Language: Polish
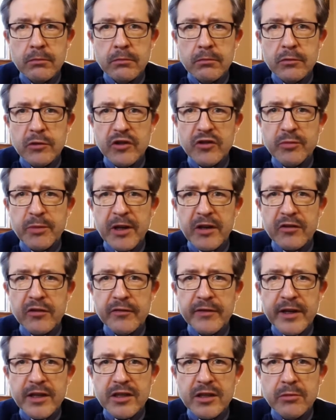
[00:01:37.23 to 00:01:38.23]
To jest bardzo
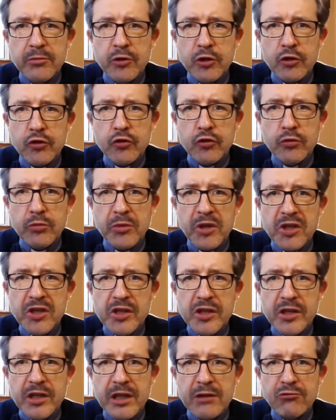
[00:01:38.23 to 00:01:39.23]
ważne, by
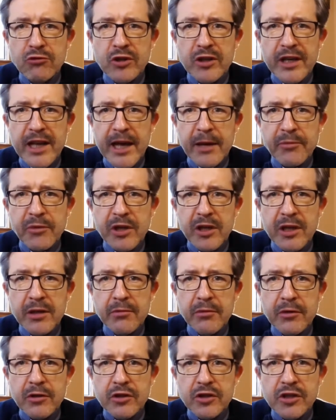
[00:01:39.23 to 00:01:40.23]
rozumieć tę dynamikę
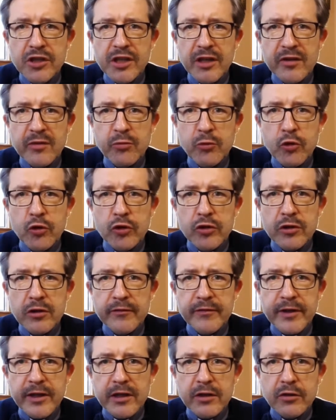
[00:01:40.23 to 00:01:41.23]
życia
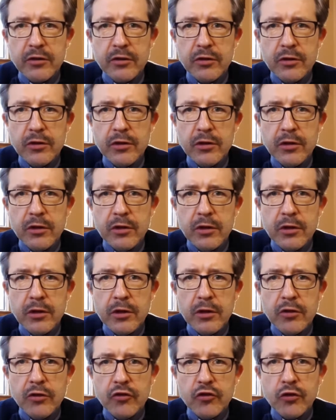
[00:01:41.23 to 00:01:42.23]
wspólnotowego.
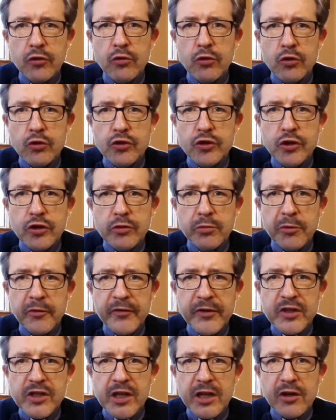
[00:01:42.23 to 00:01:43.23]
Są różne
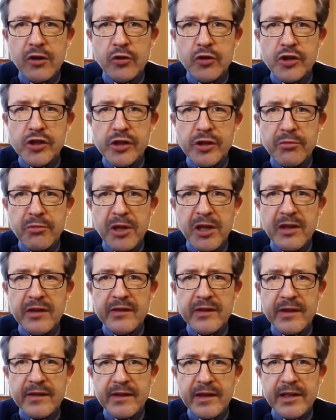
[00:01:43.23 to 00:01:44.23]
odpowiedzialności,
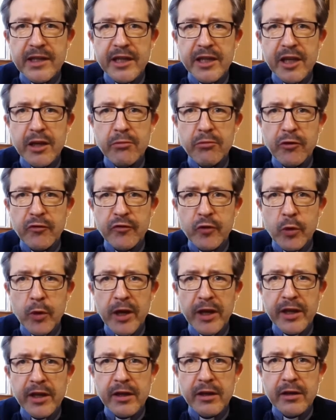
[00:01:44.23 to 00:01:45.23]
miejsca, zadania i
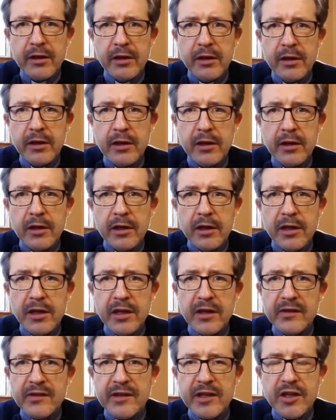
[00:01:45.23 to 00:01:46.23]
powołania. Nie
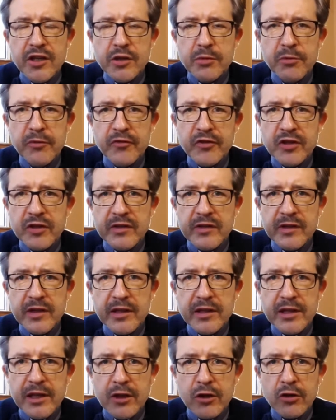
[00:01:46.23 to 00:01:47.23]
jesteśmy wszyscy
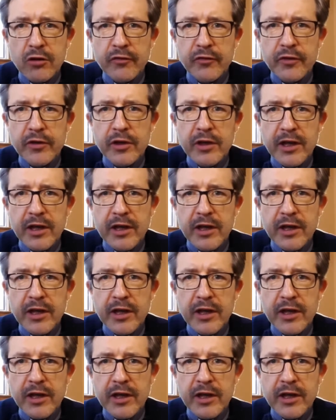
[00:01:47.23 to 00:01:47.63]
jednakowi.